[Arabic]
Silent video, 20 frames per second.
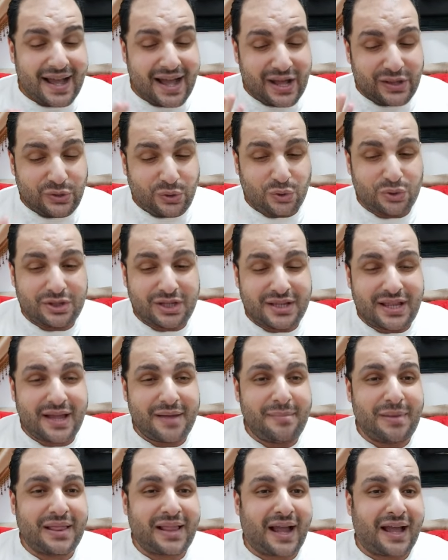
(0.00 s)
هنرد
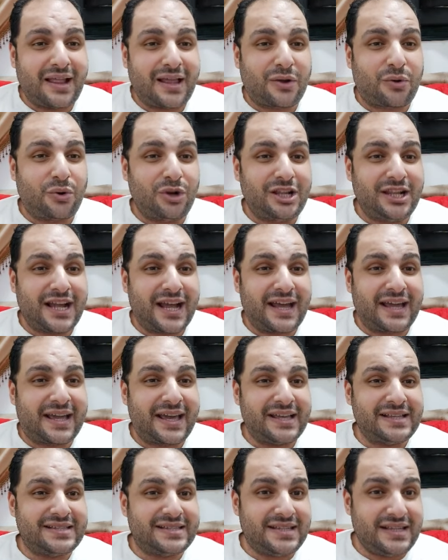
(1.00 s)
دايما على كل
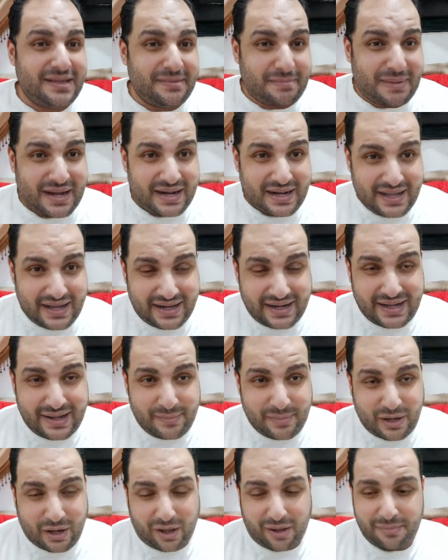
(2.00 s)
أكاذيب
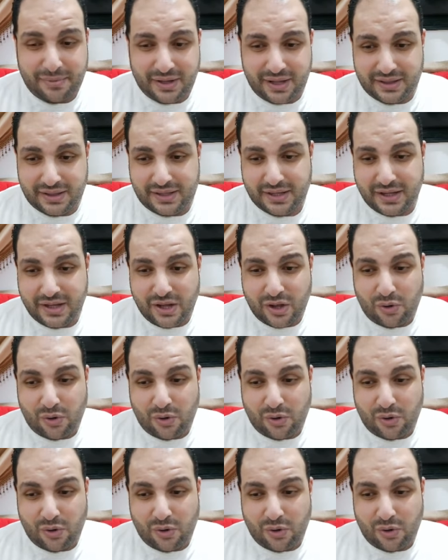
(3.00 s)
الإعلام الأبيض